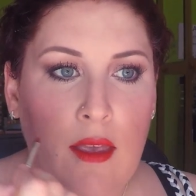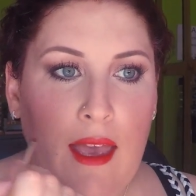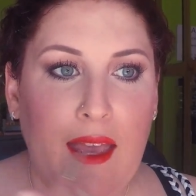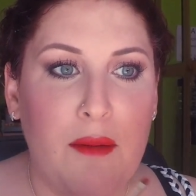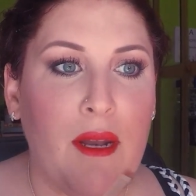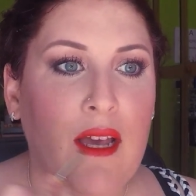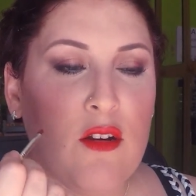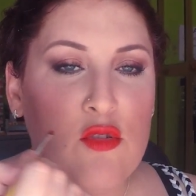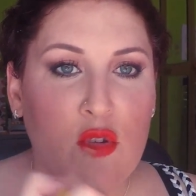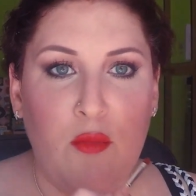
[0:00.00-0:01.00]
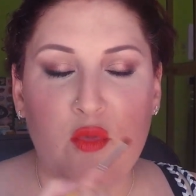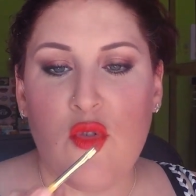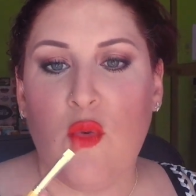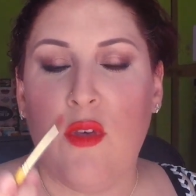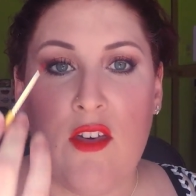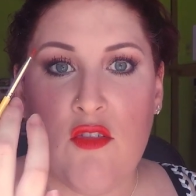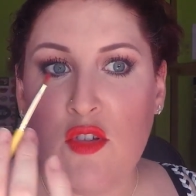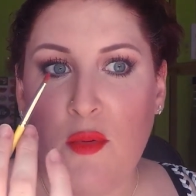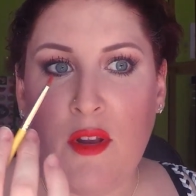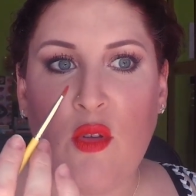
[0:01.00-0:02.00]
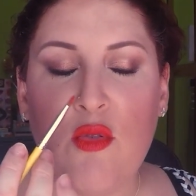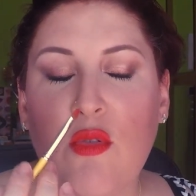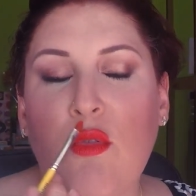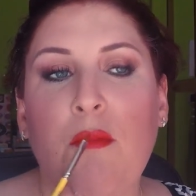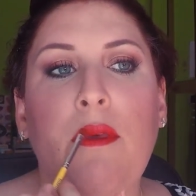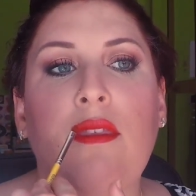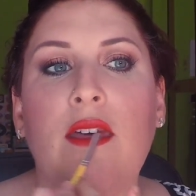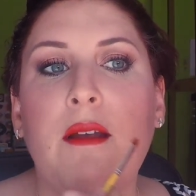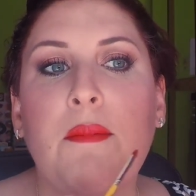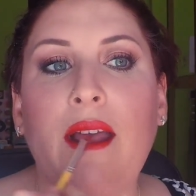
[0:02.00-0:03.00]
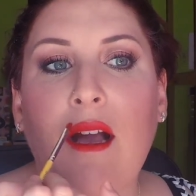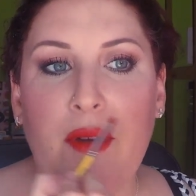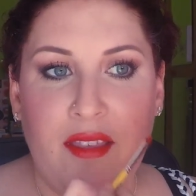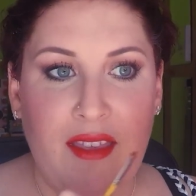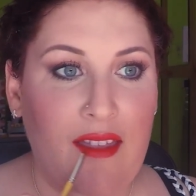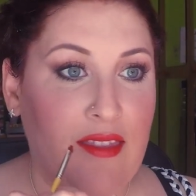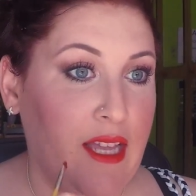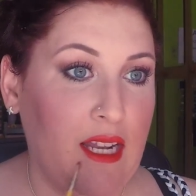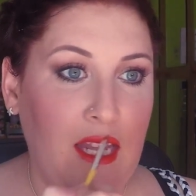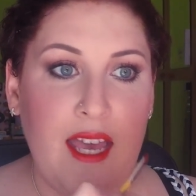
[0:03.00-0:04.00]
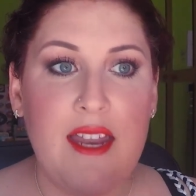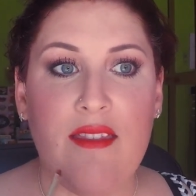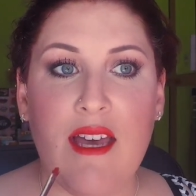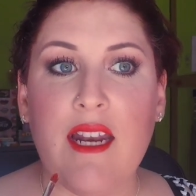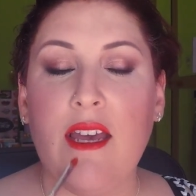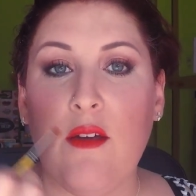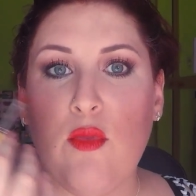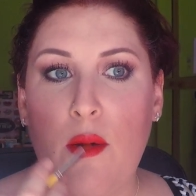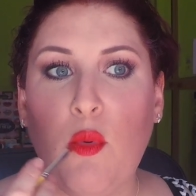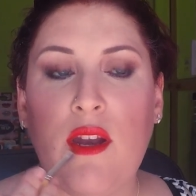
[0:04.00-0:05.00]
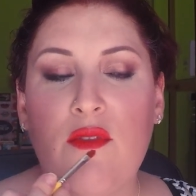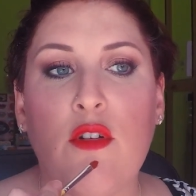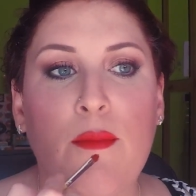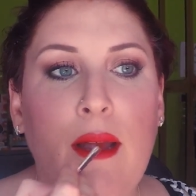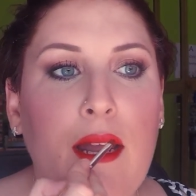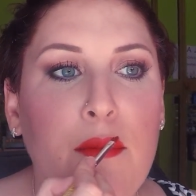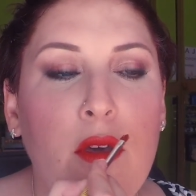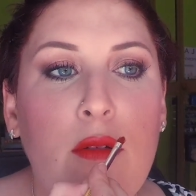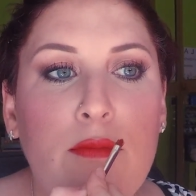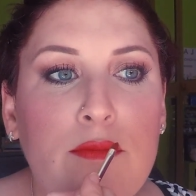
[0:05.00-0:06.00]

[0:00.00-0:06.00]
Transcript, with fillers: y hay que aplicarlos con mucho cuidado y sobre todo con un pincel para acabar de delinear y darle una buena forma al labio.